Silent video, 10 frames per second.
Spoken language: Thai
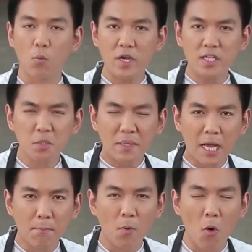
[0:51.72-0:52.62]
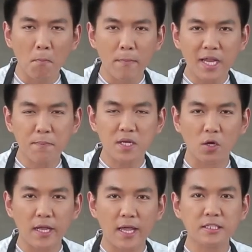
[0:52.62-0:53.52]
วันนี้จะมาทำโฮมเมดมายอ
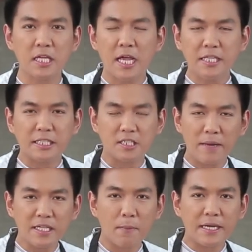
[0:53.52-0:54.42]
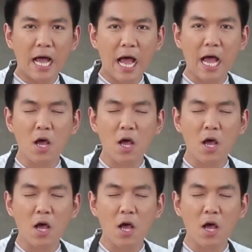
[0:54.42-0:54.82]
งเนส แต่จะไม่ธรรมดา